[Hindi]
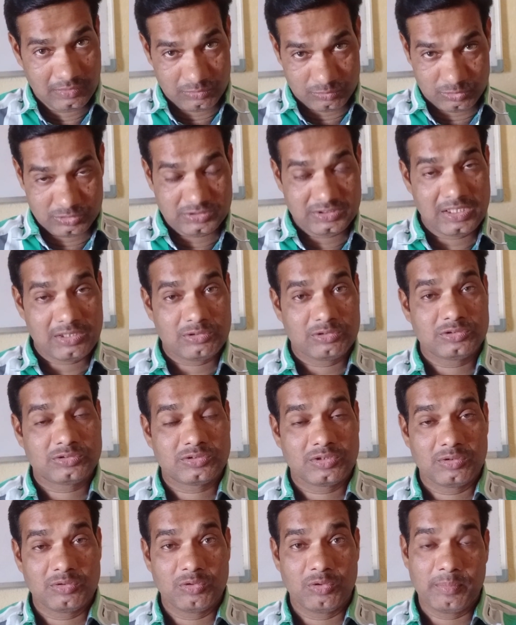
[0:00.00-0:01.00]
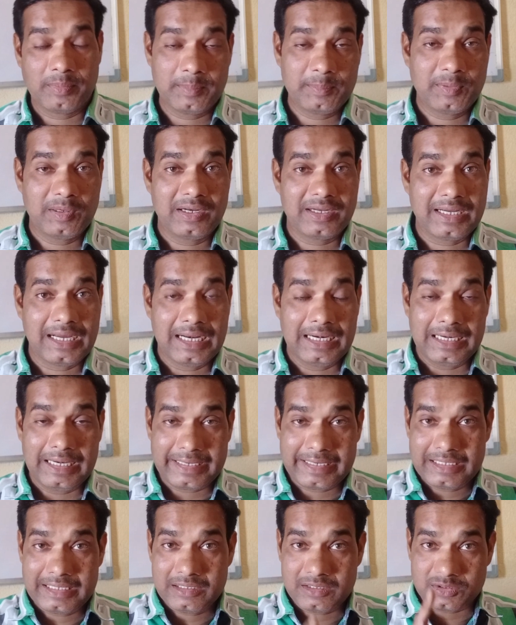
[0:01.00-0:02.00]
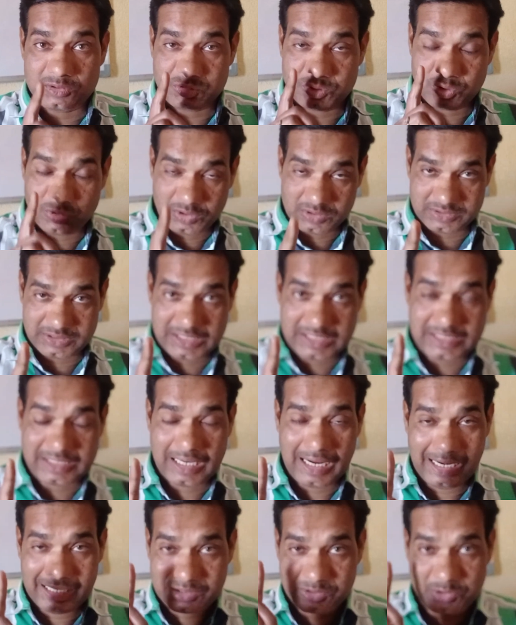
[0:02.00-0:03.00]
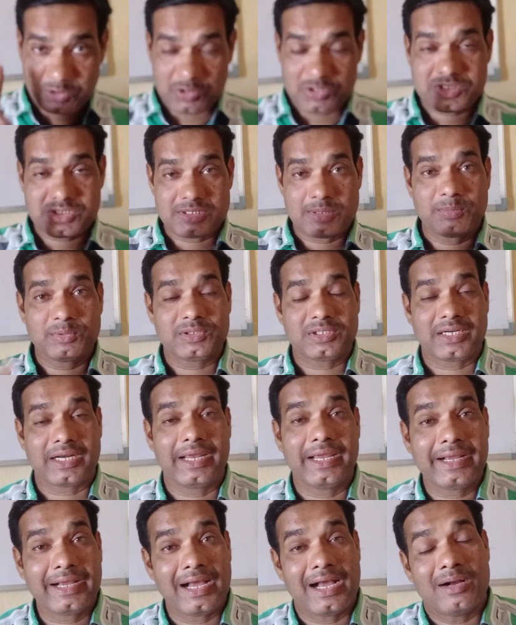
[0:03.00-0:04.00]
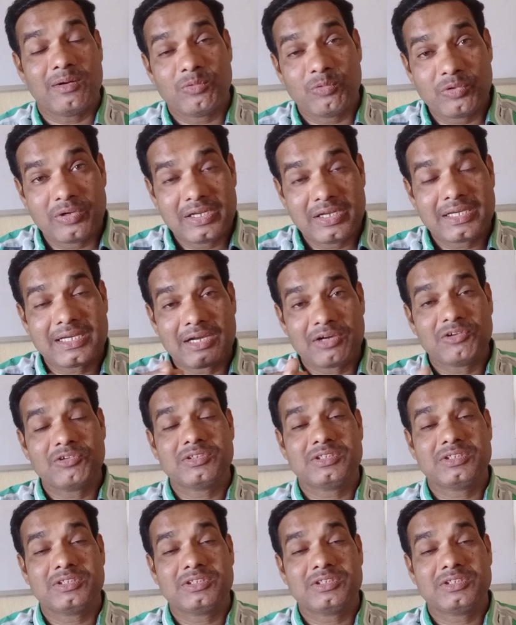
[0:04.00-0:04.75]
कुछ ना कुछ तो वो भी बोलेगा लेकिन जो जिनका ठोस सबूत रहेगा उन्हीं का